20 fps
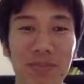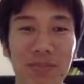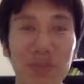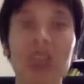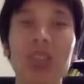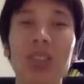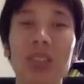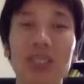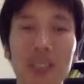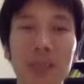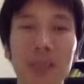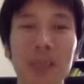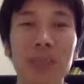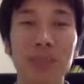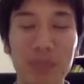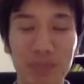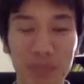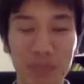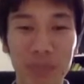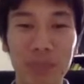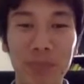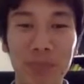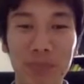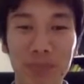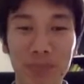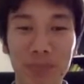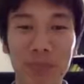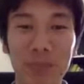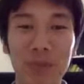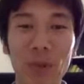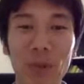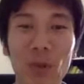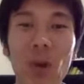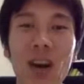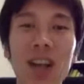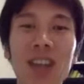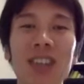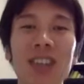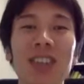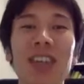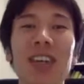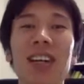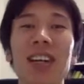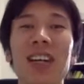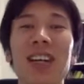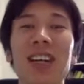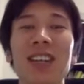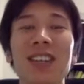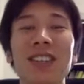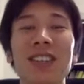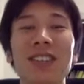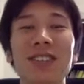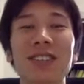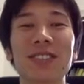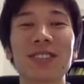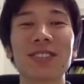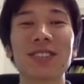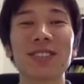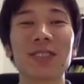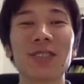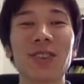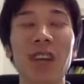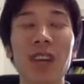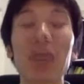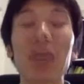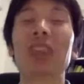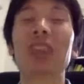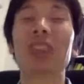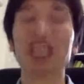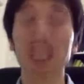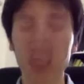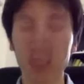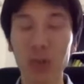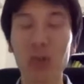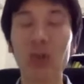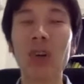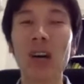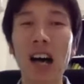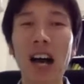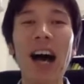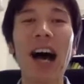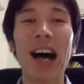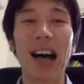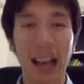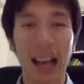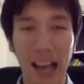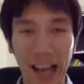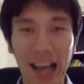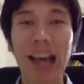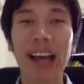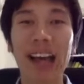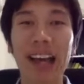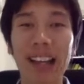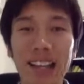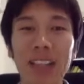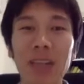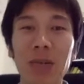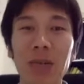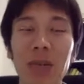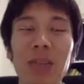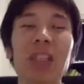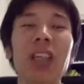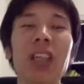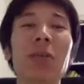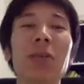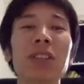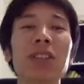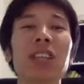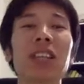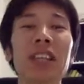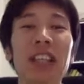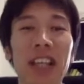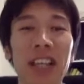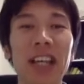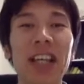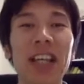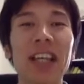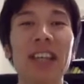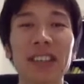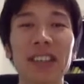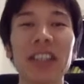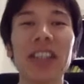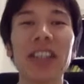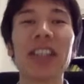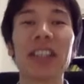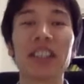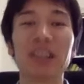そう。うん。うん、怖かったのもあります、確かにそこが。うん。確かに。吹っ切れましたんで、うん、できて